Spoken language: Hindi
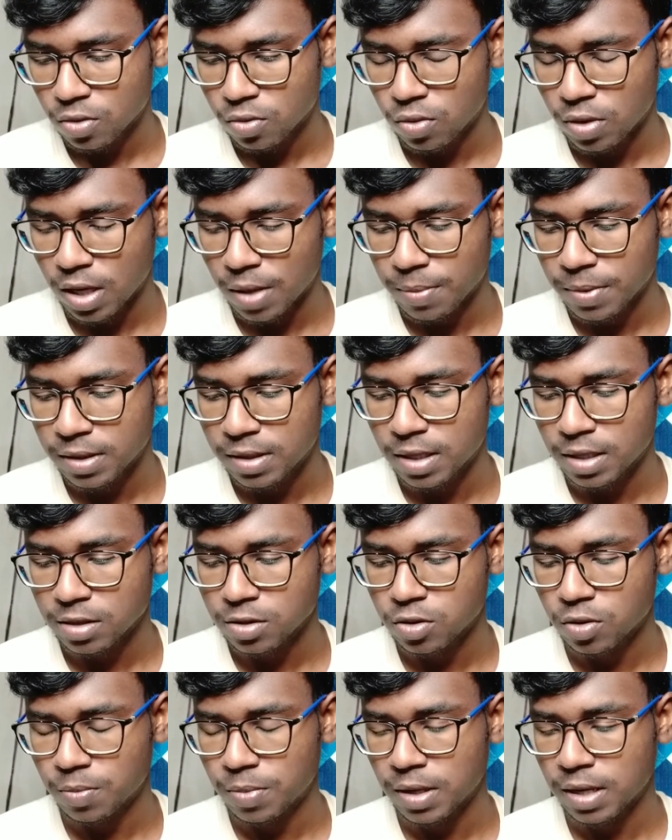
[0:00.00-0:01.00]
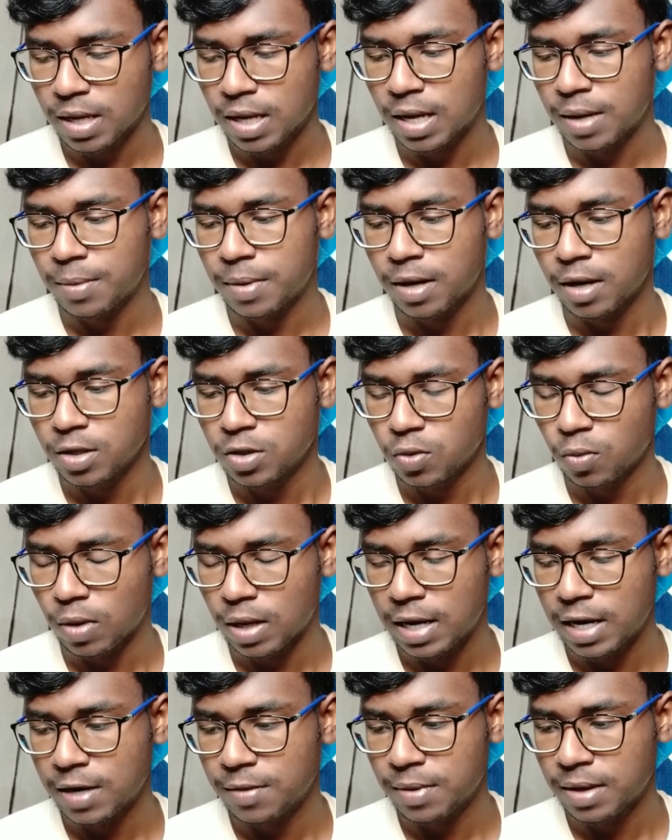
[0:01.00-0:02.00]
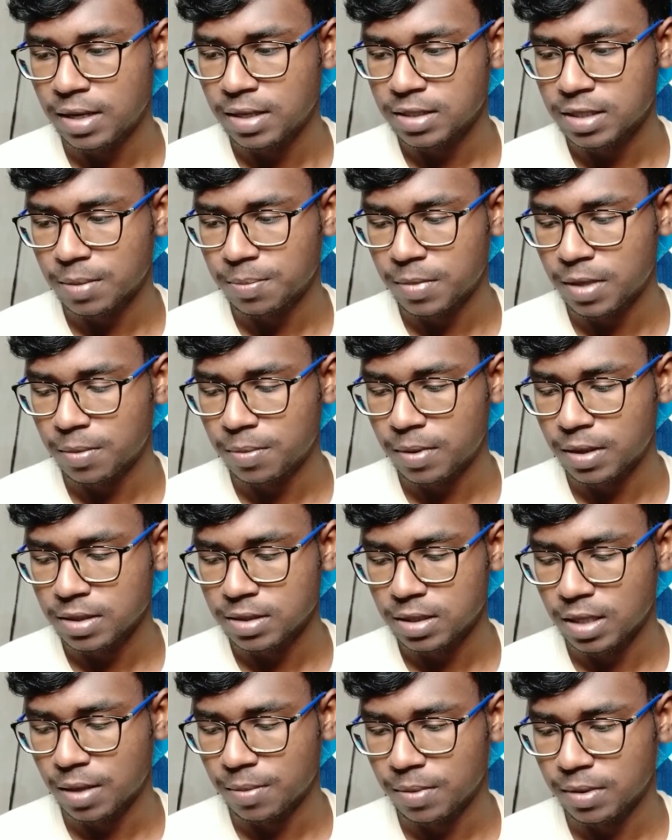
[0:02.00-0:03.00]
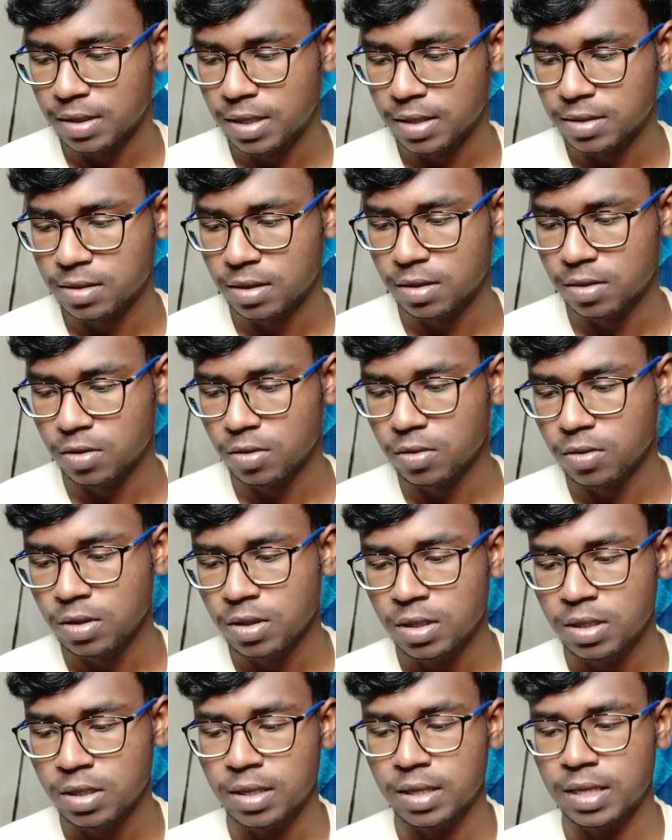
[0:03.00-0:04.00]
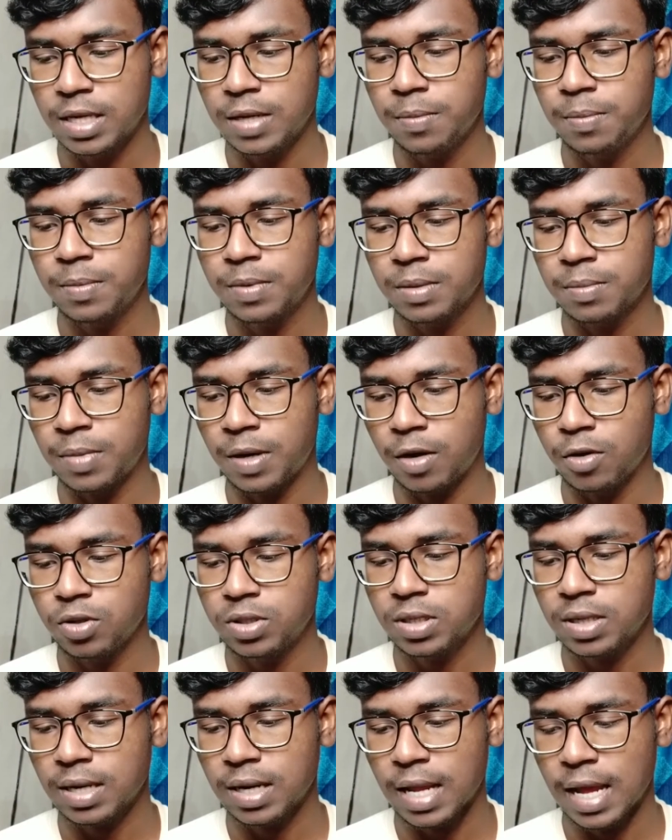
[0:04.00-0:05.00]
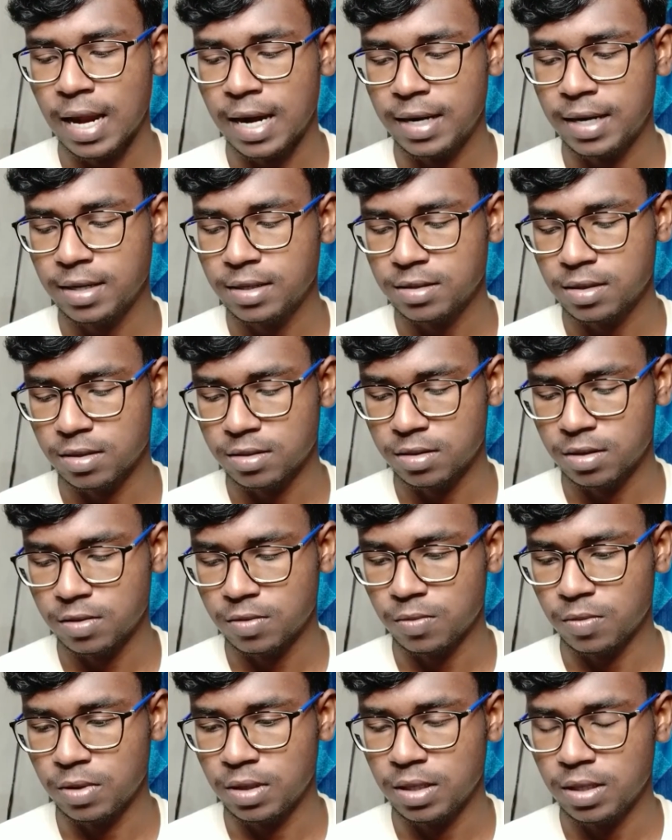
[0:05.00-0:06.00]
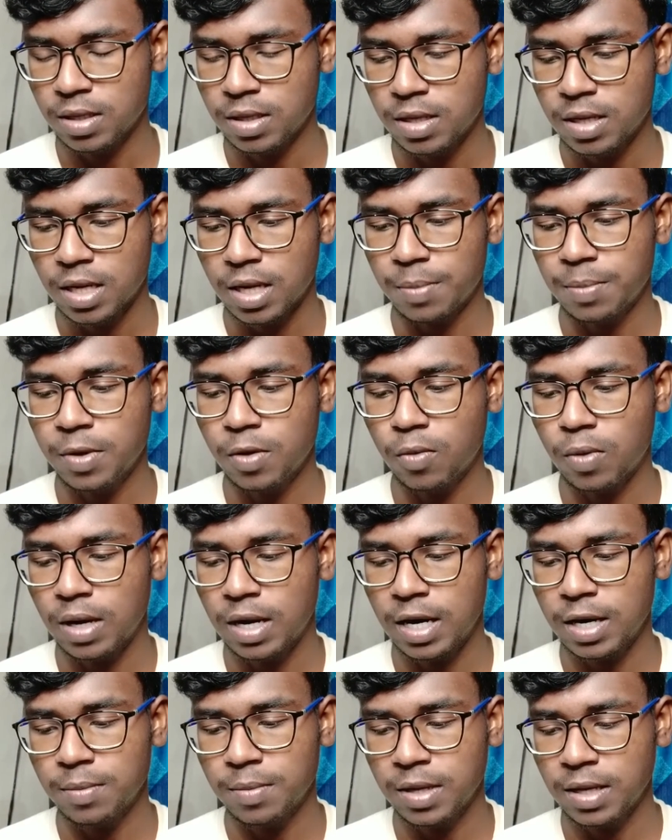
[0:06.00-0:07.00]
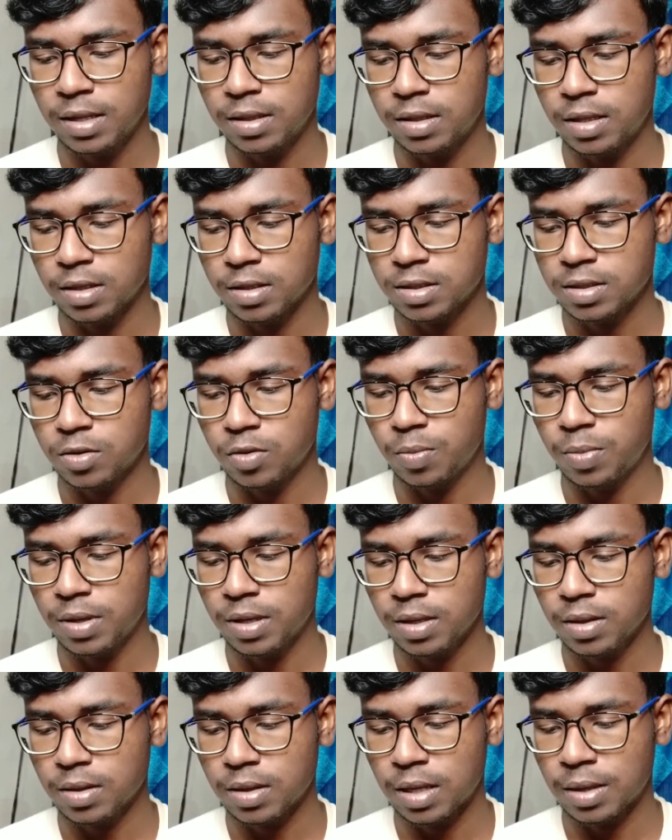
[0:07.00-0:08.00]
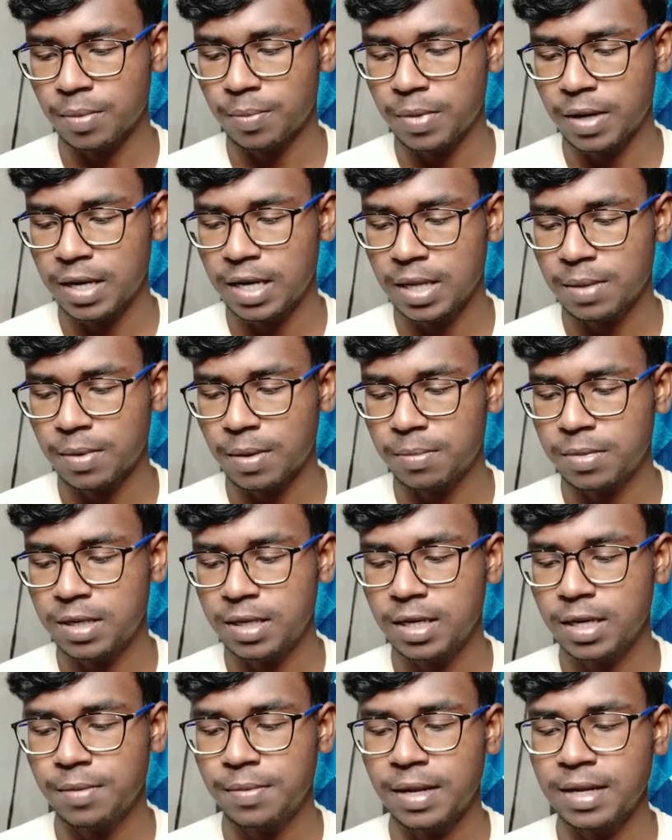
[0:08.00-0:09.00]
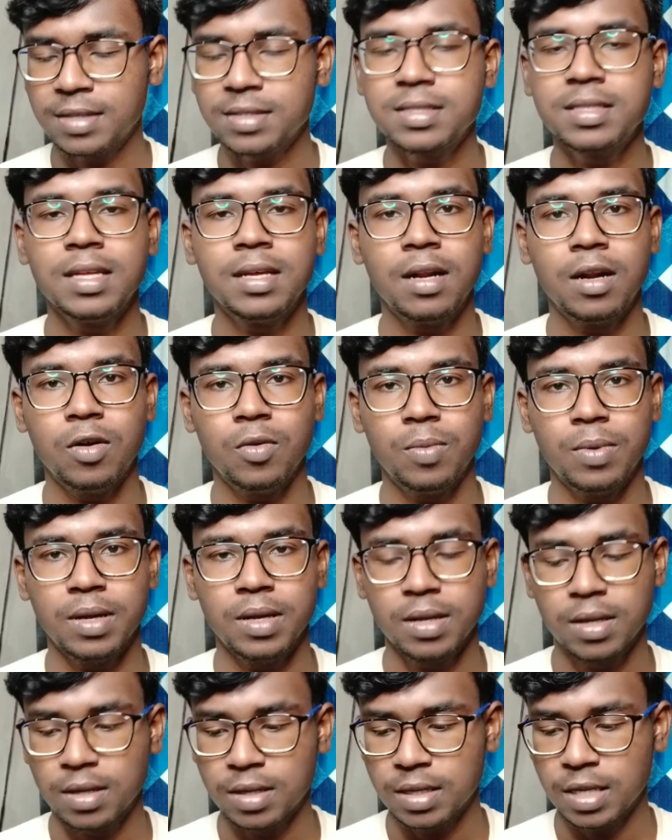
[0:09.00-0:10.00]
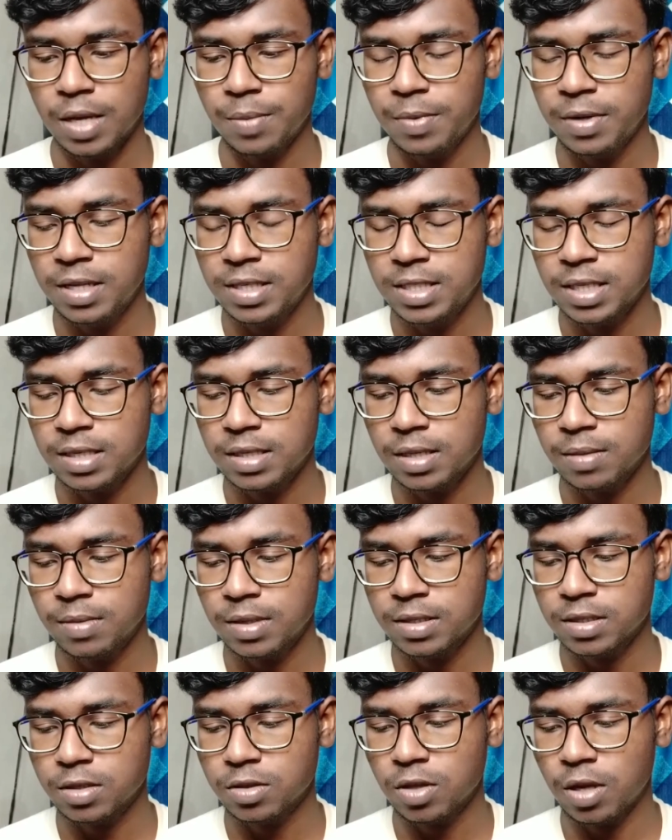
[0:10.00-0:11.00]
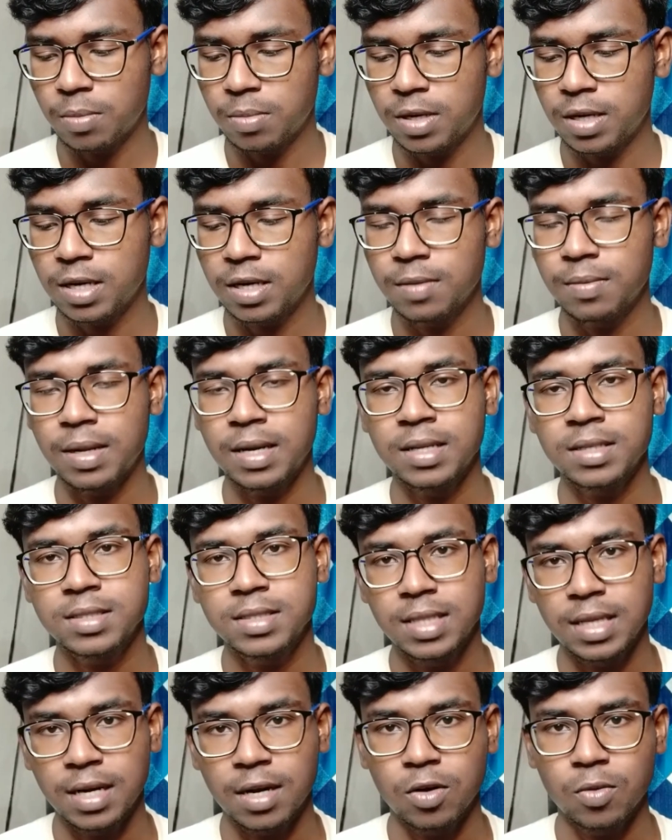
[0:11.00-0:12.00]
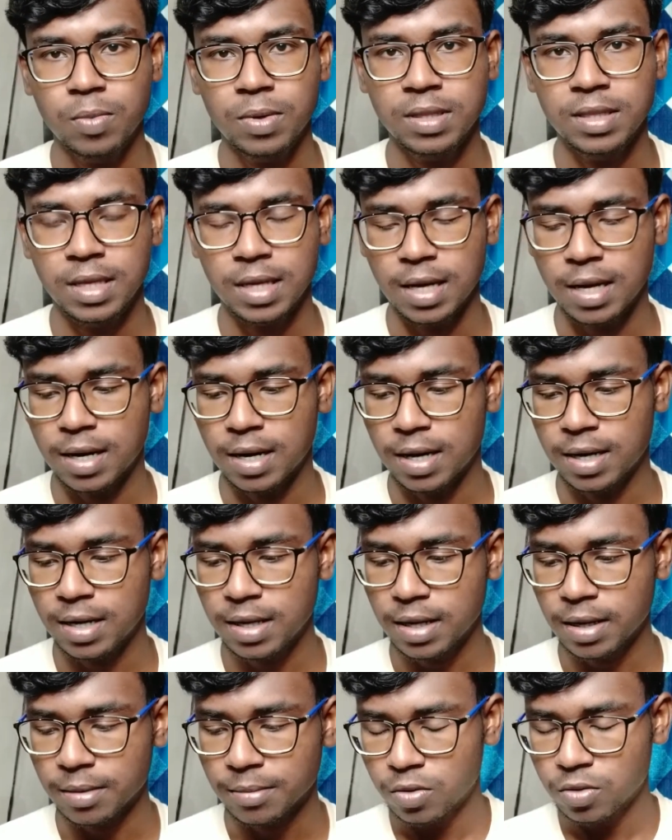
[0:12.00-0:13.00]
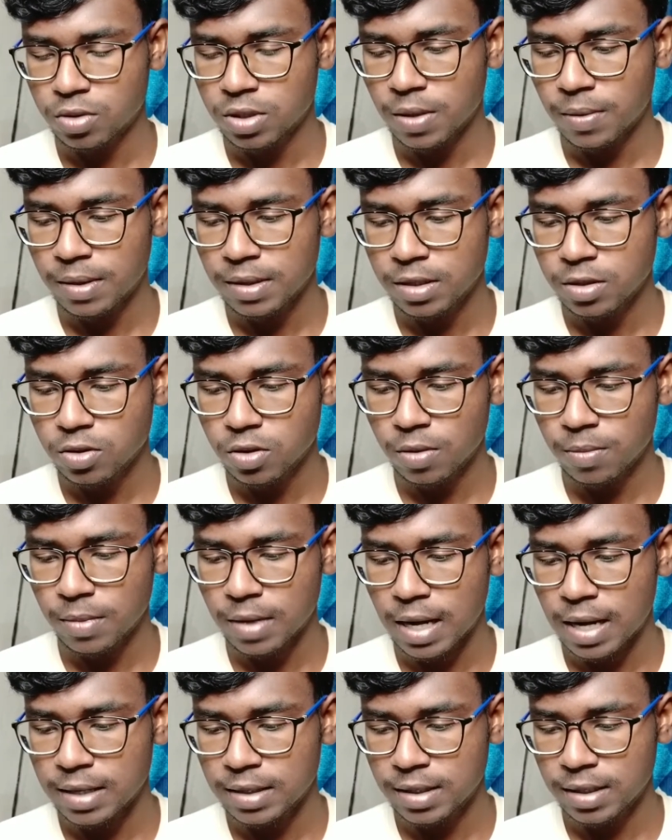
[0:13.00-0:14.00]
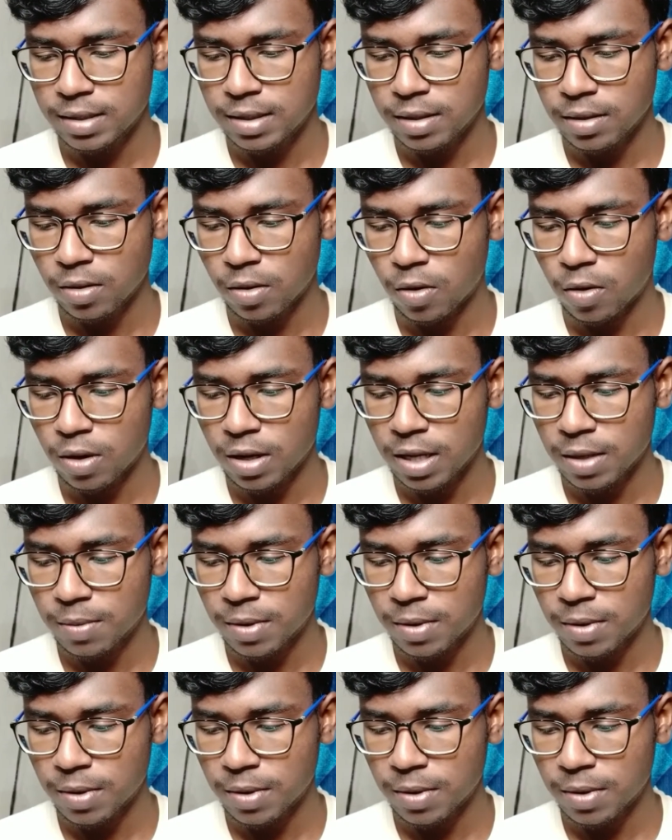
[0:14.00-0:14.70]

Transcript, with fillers: तो यहाँ पे दस रुपये का हमारा जो वॉलेट बैलेंस अपने पास यहाँ पे देख सकते हो गिफ्ट भाउचर एडेड सक्सेसफुली अपने वॉलेट में ये दस रुपये पेटीएम अपडेटेड बैलेंस तेरह रुपये यहाँ पे नीचे की तरफ देख सकते हो अपडेटेड बैलेंस तेरह रुपये दिखा रहा है ठीक है तो उसके बाद इसको हम काट देते हैं और एक